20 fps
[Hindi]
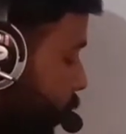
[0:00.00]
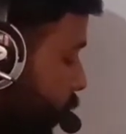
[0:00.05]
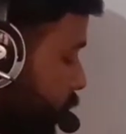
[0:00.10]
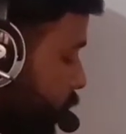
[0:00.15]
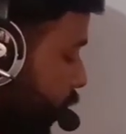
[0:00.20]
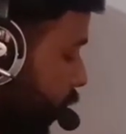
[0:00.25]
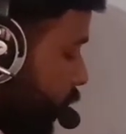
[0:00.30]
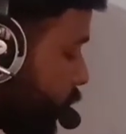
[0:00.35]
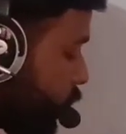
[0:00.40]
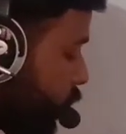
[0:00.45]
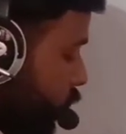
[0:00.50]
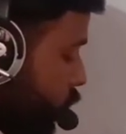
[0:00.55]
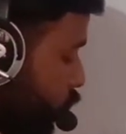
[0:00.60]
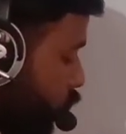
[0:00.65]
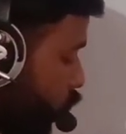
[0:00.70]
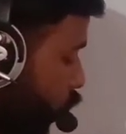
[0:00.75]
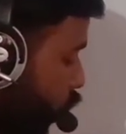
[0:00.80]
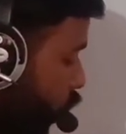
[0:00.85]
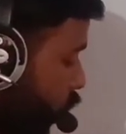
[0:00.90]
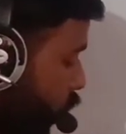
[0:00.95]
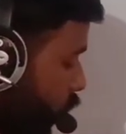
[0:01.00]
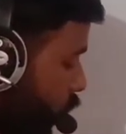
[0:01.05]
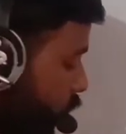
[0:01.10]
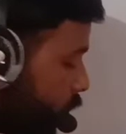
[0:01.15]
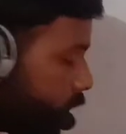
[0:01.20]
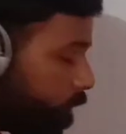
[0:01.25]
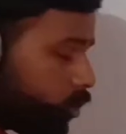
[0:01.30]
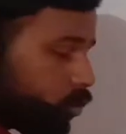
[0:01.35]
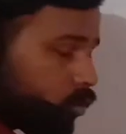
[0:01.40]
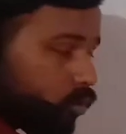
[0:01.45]
पचास सौ
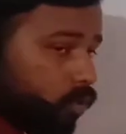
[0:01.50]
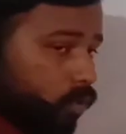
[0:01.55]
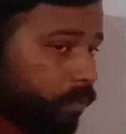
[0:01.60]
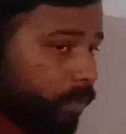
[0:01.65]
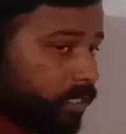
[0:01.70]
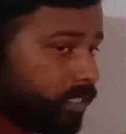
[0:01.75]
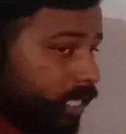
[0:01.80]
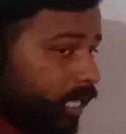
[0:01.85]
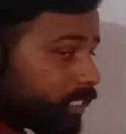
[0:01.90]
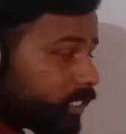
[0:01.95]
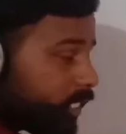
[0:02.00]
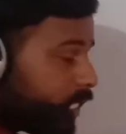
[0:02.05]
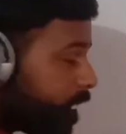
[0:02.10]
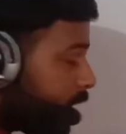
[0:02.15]
डेढ़ सौ पचास के